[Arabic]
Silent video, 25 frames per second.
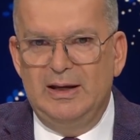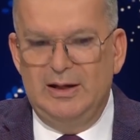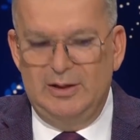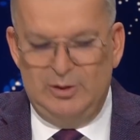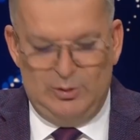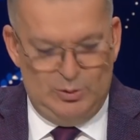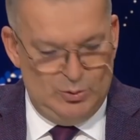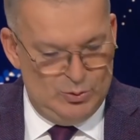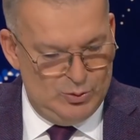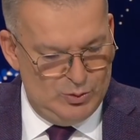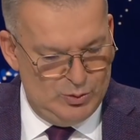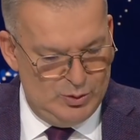
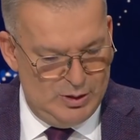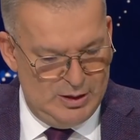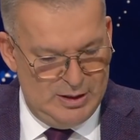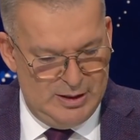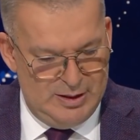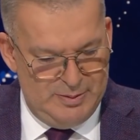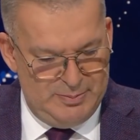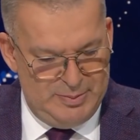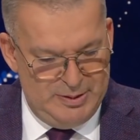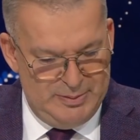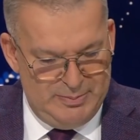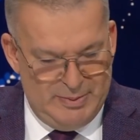انه
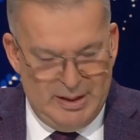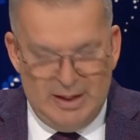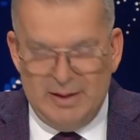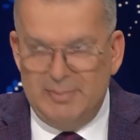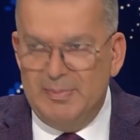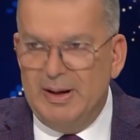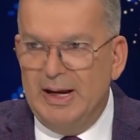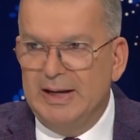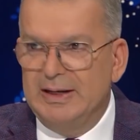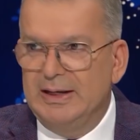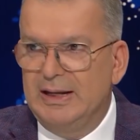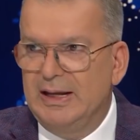آه،
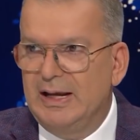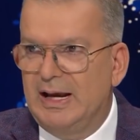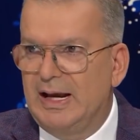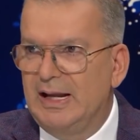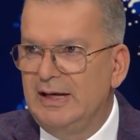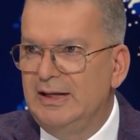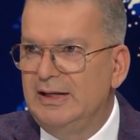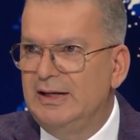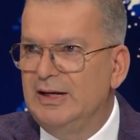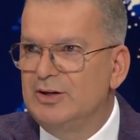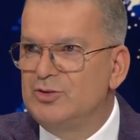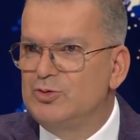بما معناه
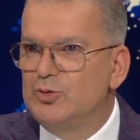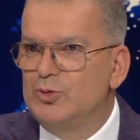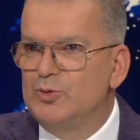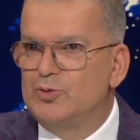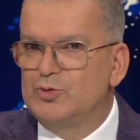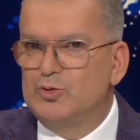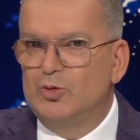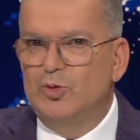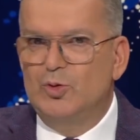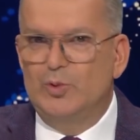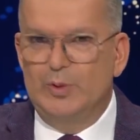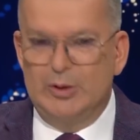خلينا
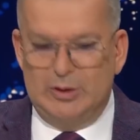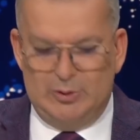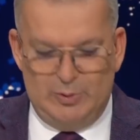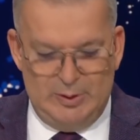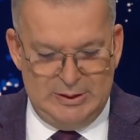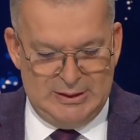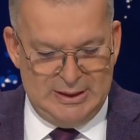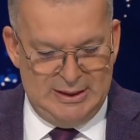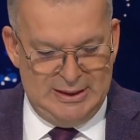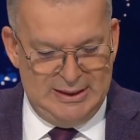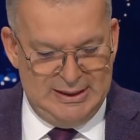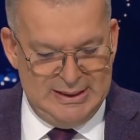نشوف شو هو
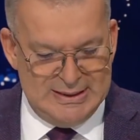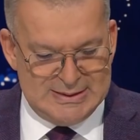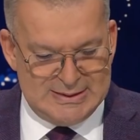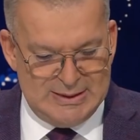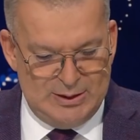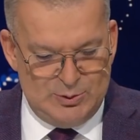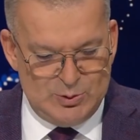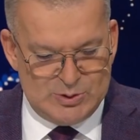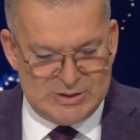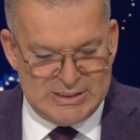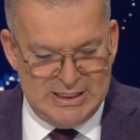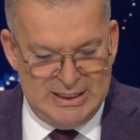التويت اللي
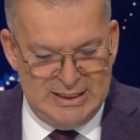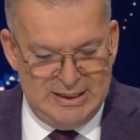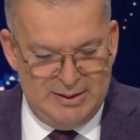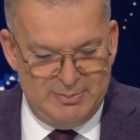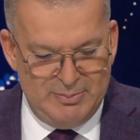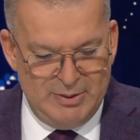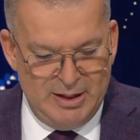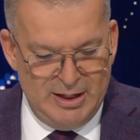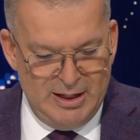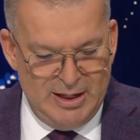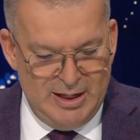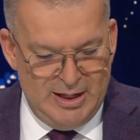نزله
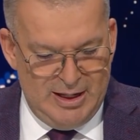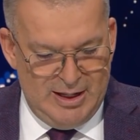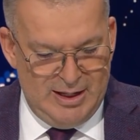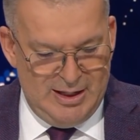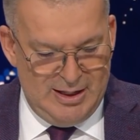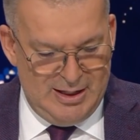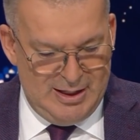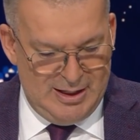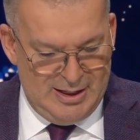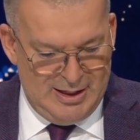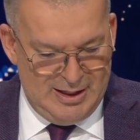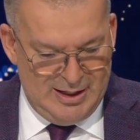سالم
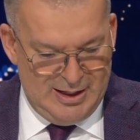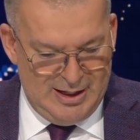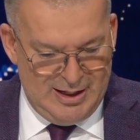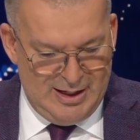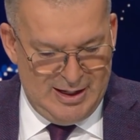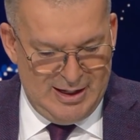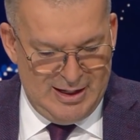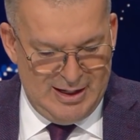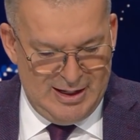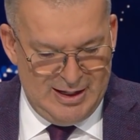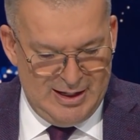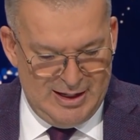
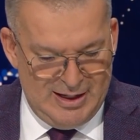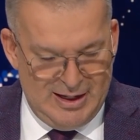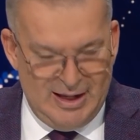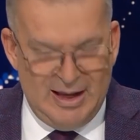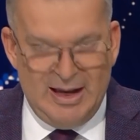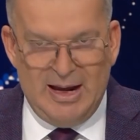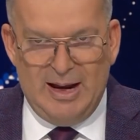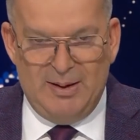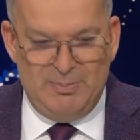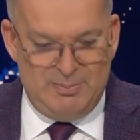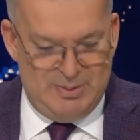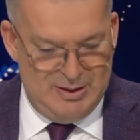
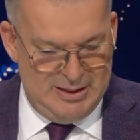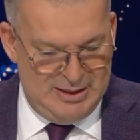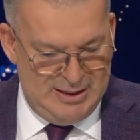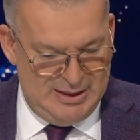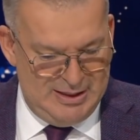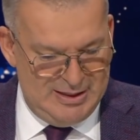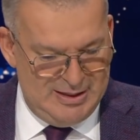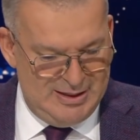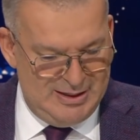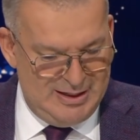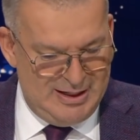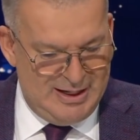آه، قبل
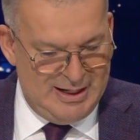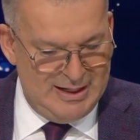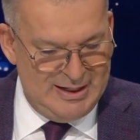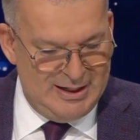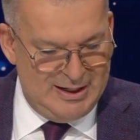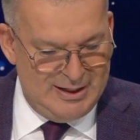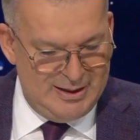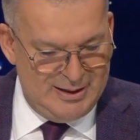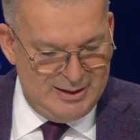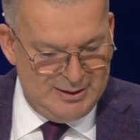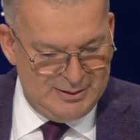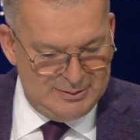
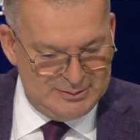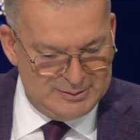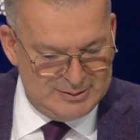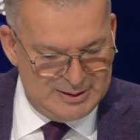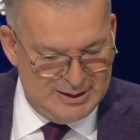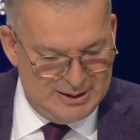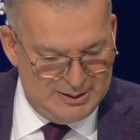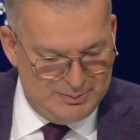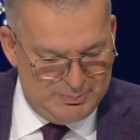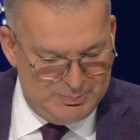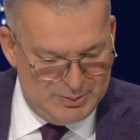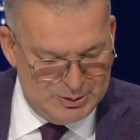الحلقه
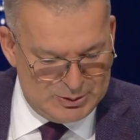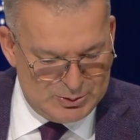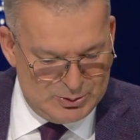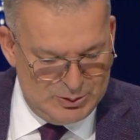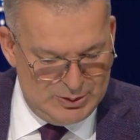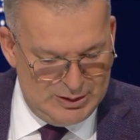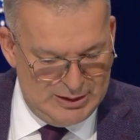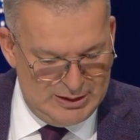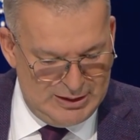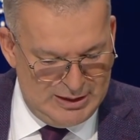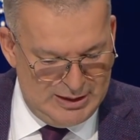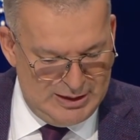طيب
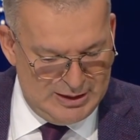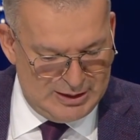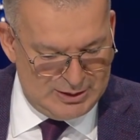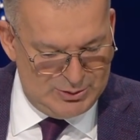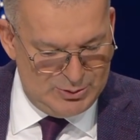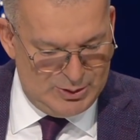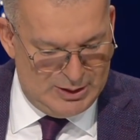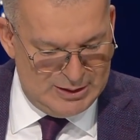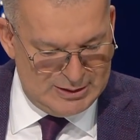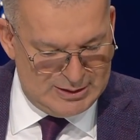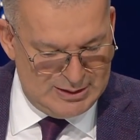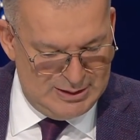بدكم يعني
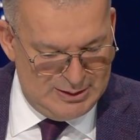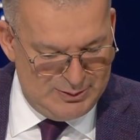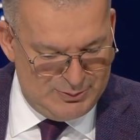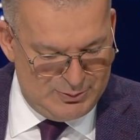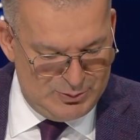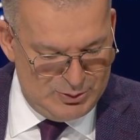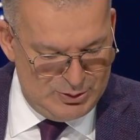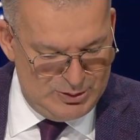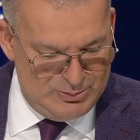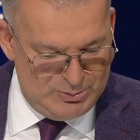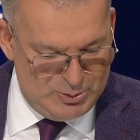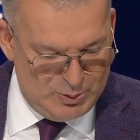اخذوا عن
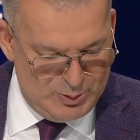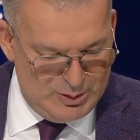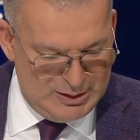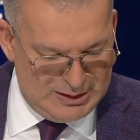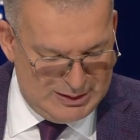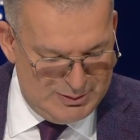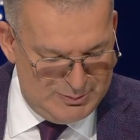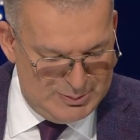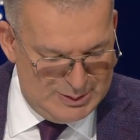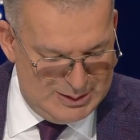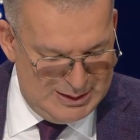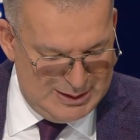تليفوني من
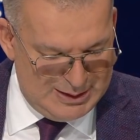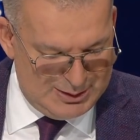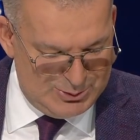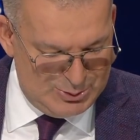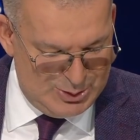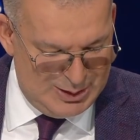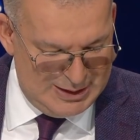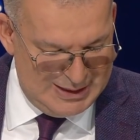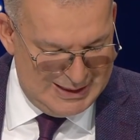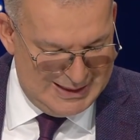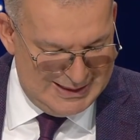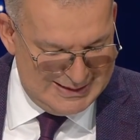وين كيف بدي
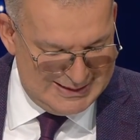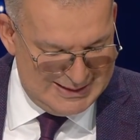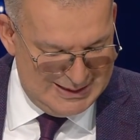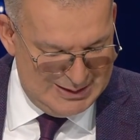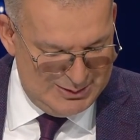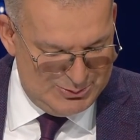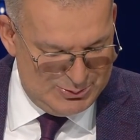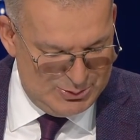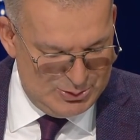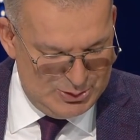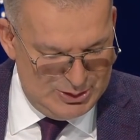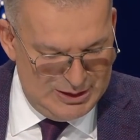اخذوا هلا عن
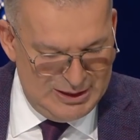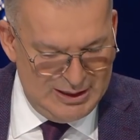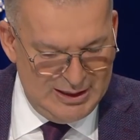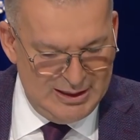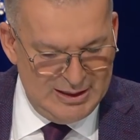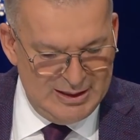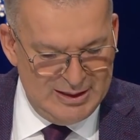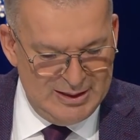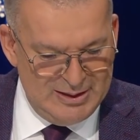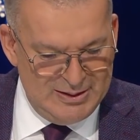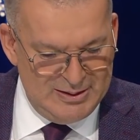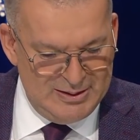تليفوني